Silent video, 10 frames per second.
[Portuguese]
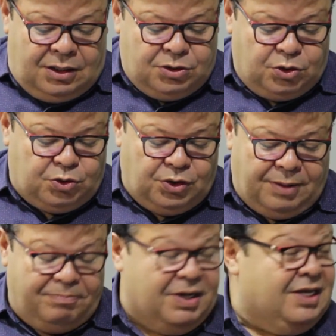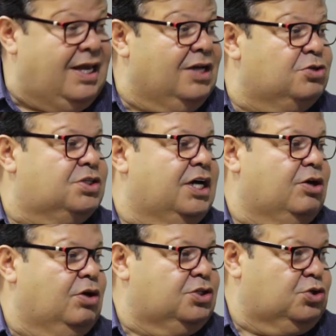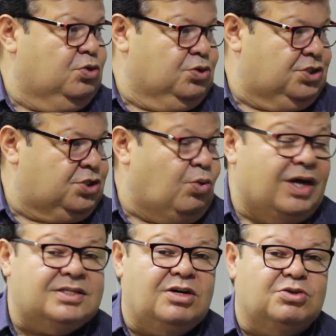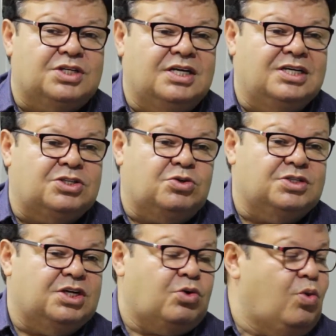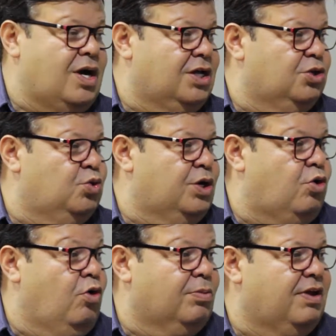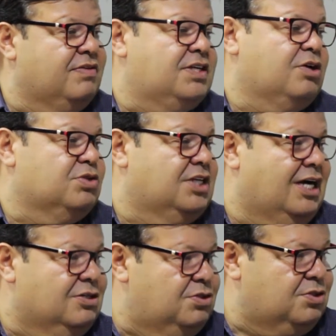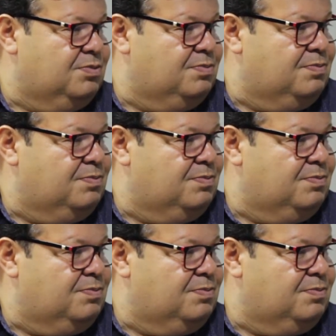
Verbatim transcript: Doutor, brinquedos eróticos, quais são os riscos e quando e como devem ser usados?